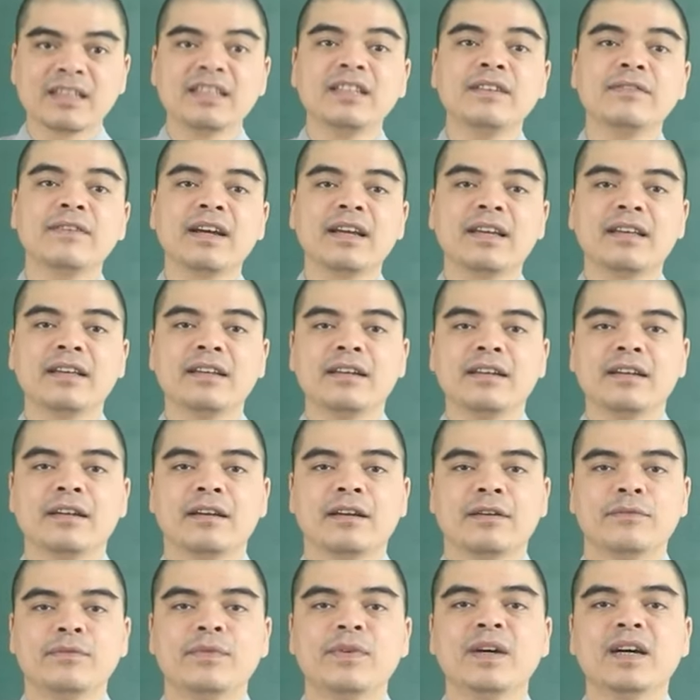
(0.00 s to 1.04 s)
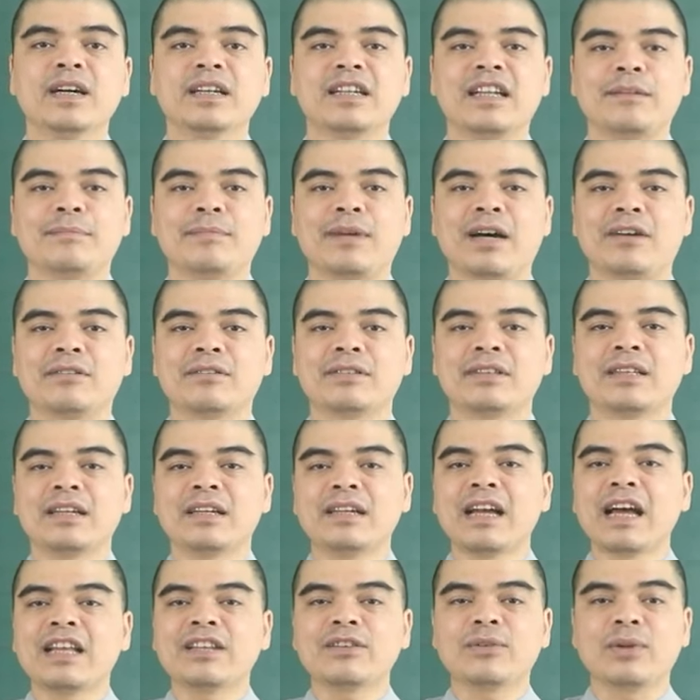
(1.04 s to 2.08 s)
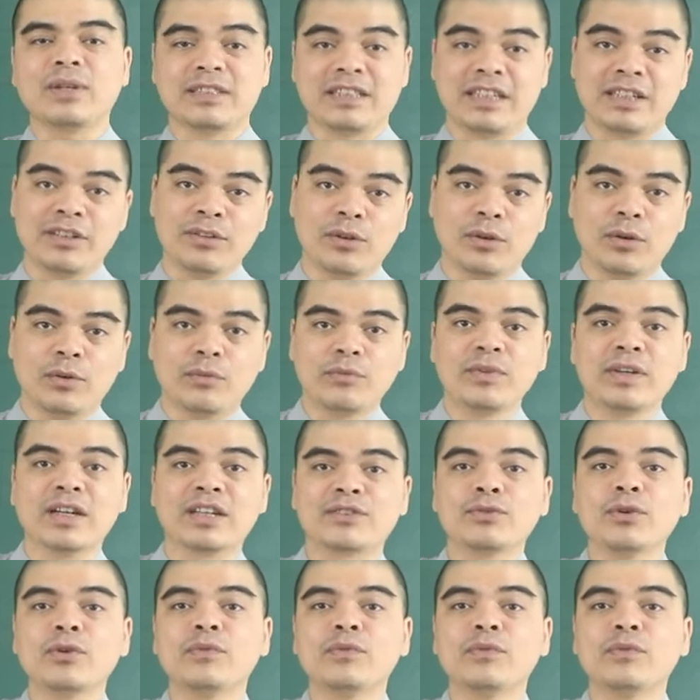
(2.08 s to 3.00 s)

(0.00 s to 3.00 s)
Như vậy, vừa đảm bảo tính an toàn cháy nổ vừa